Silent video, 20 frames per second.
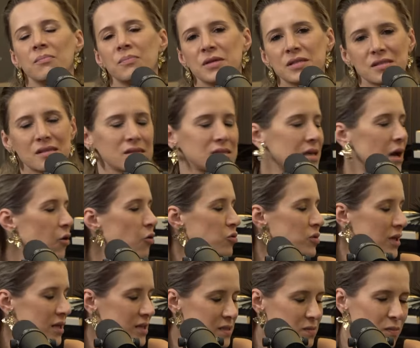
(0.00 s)
pesquisar
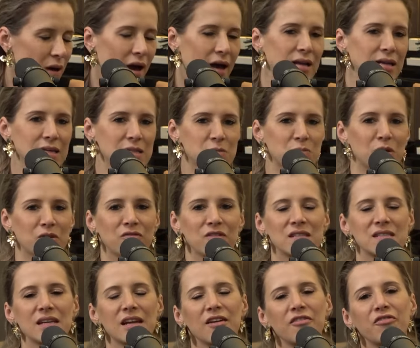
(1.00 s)
outras marcas para ver
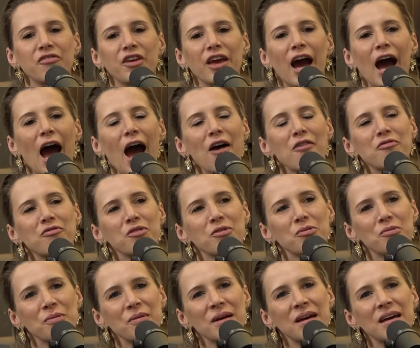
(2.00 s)
se era
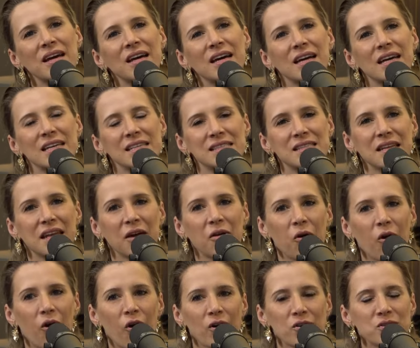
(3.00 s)
viável esse
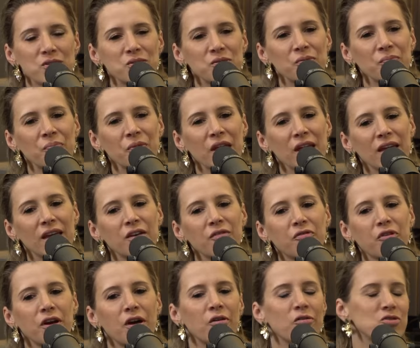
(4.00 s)
negócio e
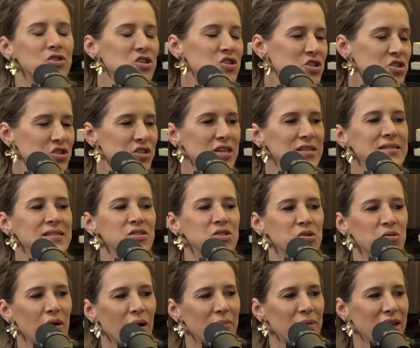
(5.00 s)
foi aonde a gente
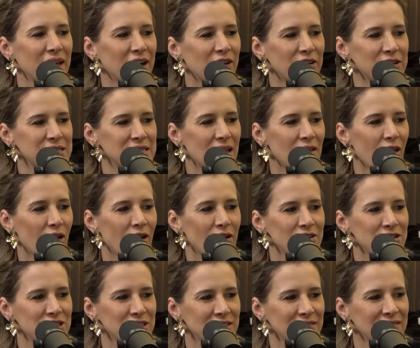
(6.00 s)
decidiu abrir a nossa
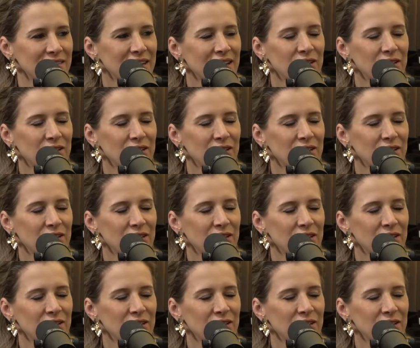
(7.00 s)
loja.